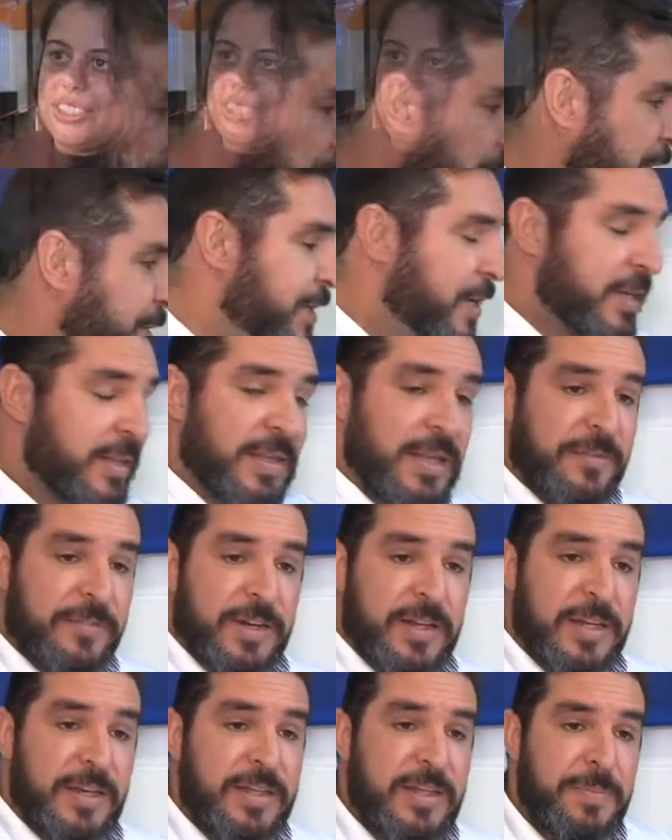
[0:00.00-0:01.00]
prática ele na
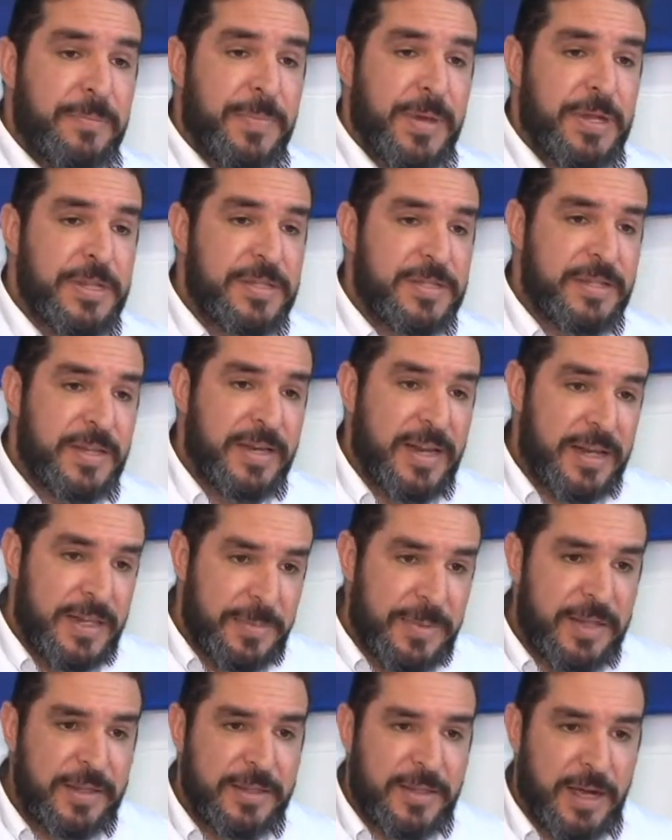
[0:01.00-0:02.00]
verdade depende de ser
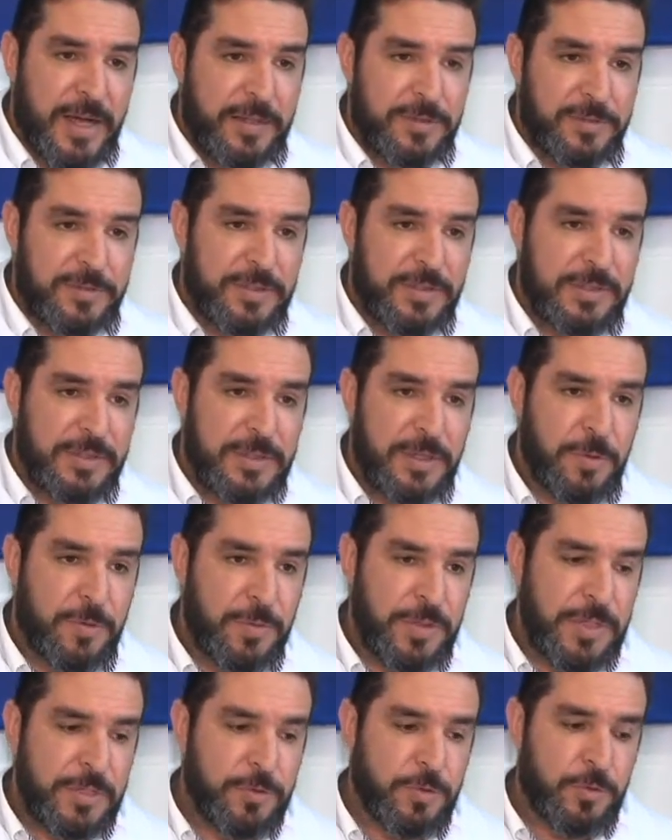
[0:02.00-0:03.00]
alimentado. Então
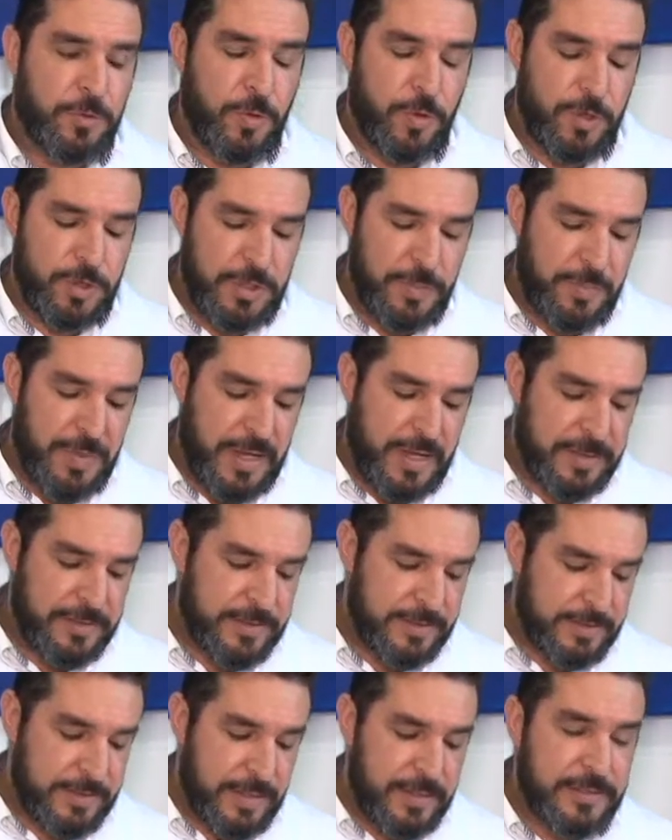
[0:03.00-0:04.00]
isso trouxe para a
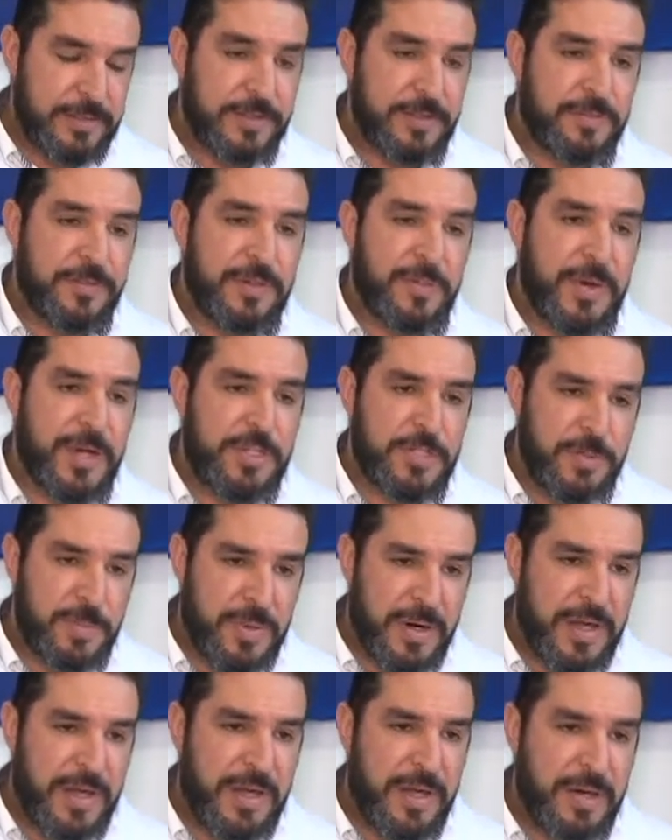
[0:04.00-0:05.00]
assistência da enfermagem,
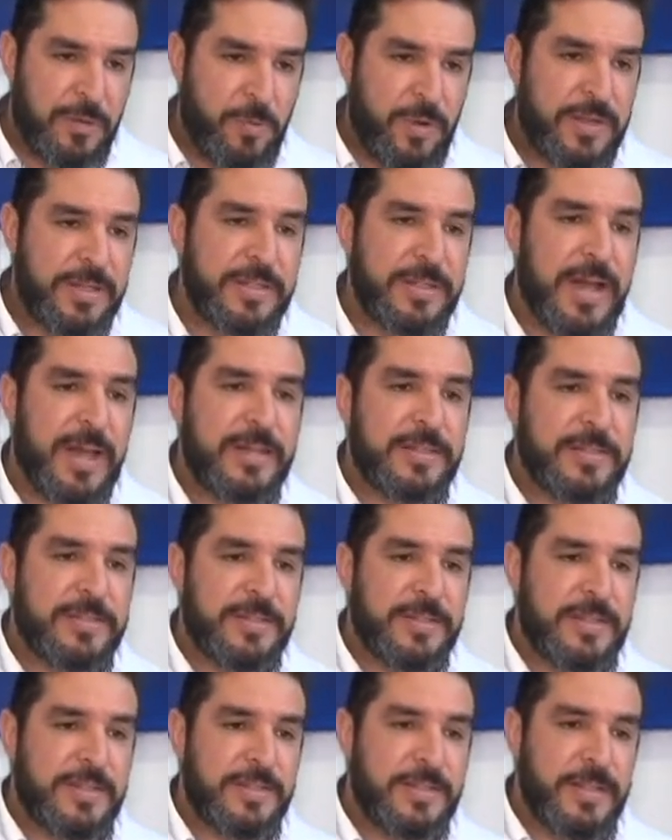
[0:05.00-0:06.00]
para a qualidade
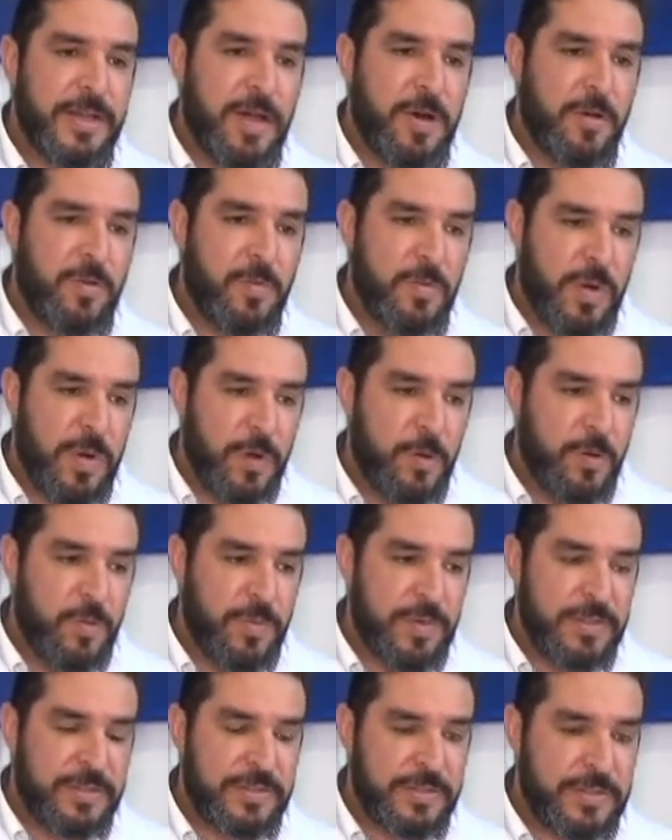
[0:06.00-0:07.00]
assistencial,
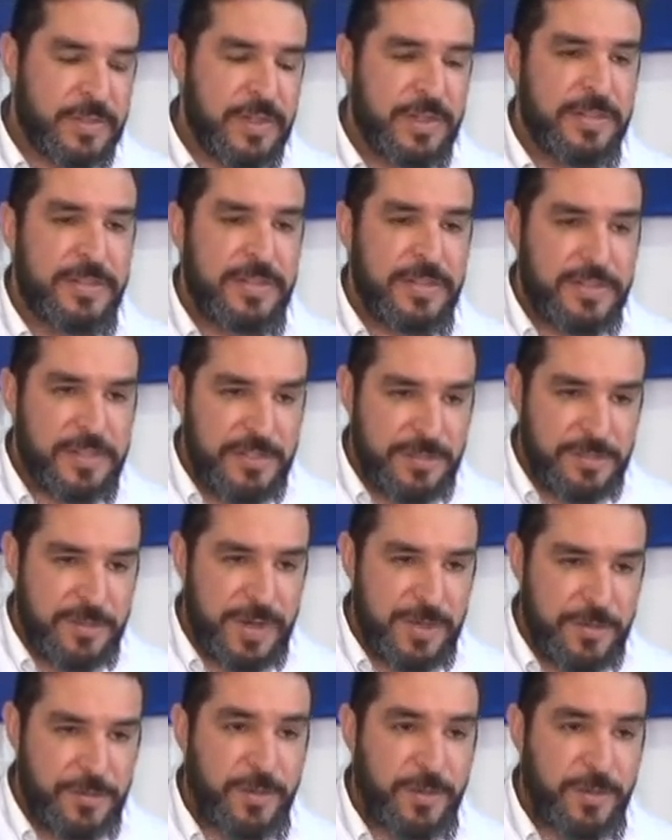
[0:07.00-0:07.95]
algumas diretrizes mais